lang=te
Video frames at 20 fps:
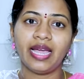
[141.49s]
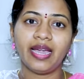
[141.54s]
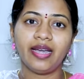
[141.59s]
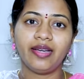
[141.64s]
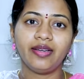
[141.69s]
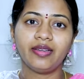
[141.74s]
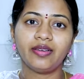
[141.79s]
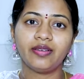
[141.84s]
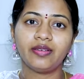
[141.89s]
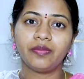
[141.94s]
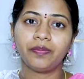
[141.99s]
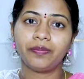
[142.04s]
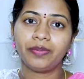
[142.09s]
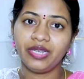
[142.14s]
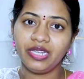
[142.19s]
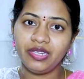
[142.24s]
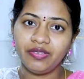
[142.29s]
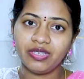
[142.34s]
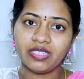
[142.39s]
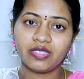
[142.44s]
అండ్
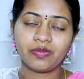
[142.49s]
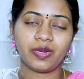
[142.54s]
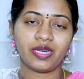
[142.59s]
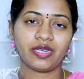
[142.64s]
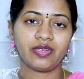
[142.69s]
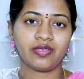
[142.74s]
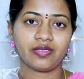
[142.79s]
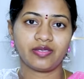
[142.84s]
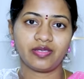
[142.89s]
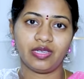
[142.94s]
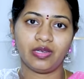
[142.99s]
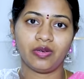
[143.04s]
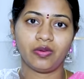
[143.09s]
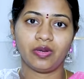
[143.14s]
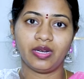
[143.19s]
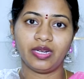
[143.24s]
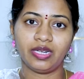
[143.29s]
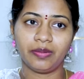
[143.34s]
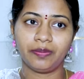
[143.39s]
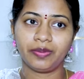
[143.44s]
ప్రీవియస్ ప్రెగ్నెన్సీలో
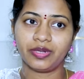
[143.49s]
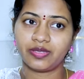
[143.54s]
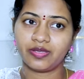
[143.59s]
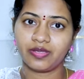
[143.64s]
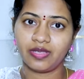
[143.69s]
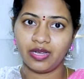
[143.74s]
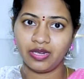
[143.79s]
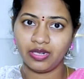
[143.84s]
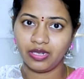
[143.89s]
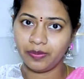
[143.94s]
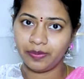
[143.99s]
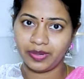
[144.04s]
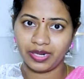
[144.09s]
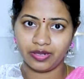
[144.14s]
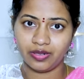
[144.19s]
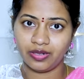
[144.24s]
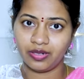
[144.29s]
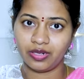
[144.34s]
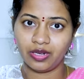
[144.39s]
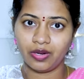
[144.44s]
అంటే ప్రస్తుతానికి
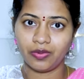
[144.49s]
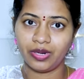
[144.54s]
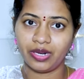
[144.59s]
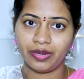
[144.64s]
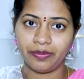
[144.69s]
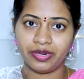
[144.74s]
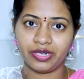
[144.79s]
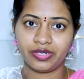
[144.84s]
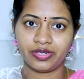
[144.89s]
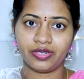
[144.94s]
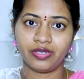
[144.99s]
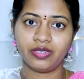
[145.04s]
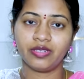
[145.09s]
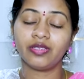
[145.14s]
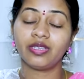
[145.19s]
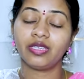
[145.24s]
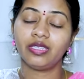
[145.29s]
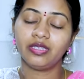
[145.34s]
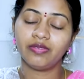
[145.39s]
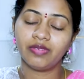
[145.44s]
ప్రెగ్నెంట్గా ఉండే పేషెంట్
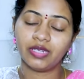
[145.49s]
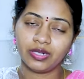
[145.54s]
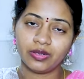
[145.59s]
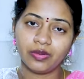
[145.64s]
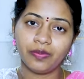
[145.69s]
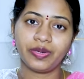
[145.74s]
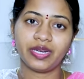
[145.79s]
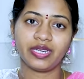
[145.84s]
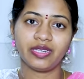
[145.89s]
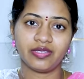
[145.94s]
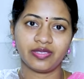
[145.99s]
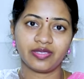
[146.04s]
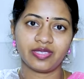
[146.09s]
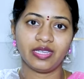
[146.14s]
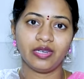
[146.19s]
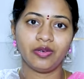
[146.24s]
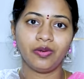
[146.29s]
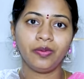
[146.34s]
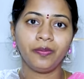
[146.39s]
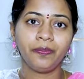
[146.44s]
ఇది వరకు
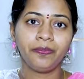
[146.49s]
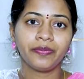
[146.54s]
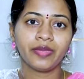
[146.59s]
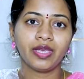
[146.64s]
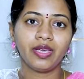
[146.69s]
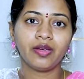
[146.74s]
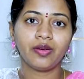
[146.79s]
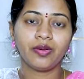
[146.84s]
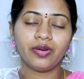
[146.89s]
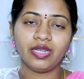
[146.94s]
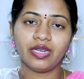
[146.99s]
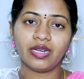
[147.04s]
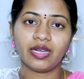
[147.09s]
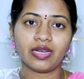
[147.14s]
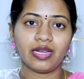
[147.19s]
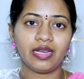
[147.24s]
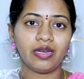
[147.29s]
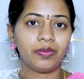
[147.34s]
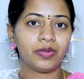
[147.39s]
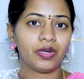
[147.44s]
ప్రెగ్నెన్సీలో కొన్ని
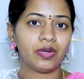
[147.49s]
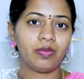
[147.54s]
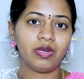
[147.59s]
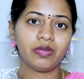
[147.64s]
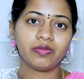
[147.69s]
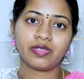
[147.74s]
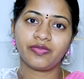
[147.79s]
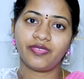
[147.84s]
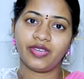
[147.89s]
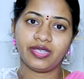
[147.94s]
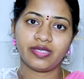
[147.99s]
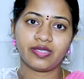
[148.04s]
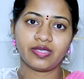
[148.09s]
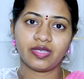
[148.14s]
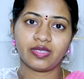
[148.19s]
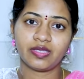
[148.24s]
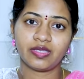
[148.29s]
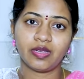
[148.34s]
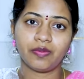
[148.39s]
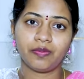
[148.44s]
రకాల ప్రాబ్లమ్స్ ఫేస్
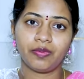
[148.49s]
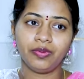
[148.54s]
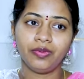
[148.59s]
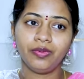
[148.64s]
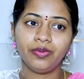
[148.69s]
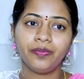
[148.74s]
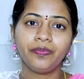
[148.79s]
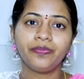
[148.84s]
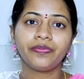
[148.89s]
చేసినప్పుడు